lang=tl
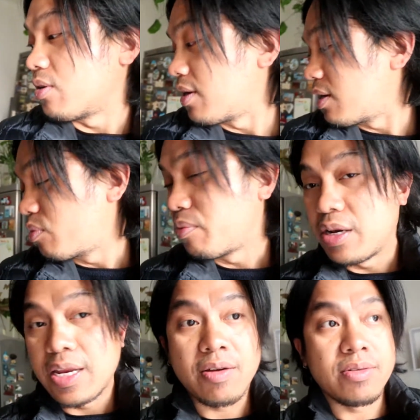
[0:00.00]
Eh, bumili
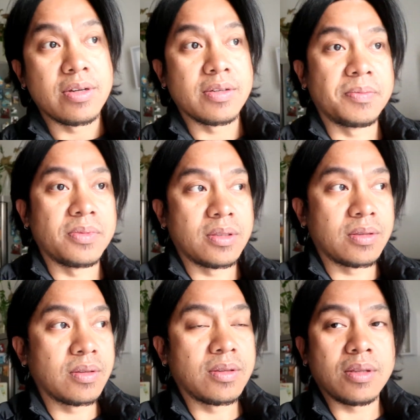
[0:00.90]
na ako ng
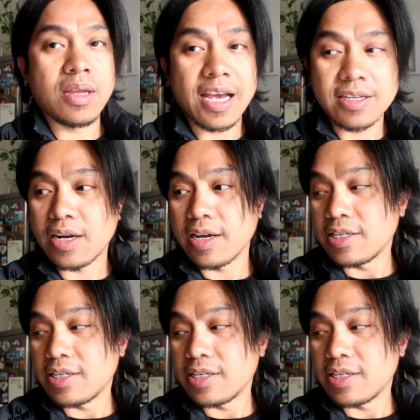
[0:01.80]
extra ng